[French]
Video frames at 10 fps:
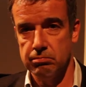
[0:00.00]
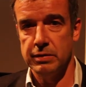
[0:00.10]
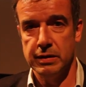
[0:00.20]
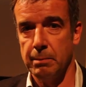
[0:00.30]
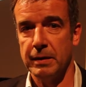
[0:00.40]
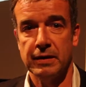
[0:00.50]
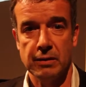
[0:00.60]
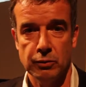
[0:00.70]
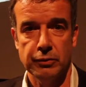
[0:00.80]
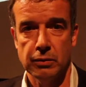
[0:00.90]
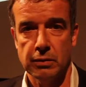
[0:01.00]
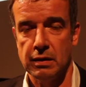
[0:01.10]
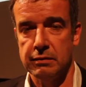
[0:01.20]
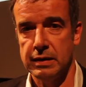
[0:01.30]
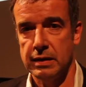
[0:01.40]
il n'y a pas très longtemps
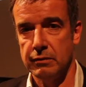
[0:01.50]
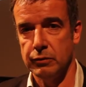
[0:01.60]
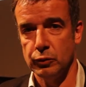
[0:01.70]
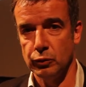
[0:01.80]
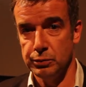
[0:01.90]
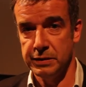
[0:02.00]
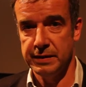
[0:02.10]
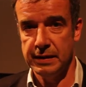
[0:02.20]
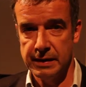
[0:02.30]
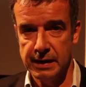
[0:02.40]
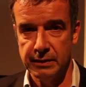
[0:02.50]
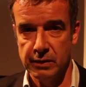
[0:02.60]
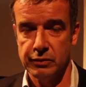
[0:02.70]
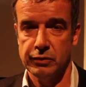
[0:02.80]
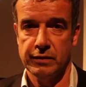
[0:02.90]
avec la photo du petit Eliane
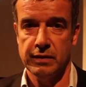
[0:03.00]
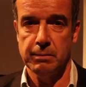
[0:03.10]
sur cette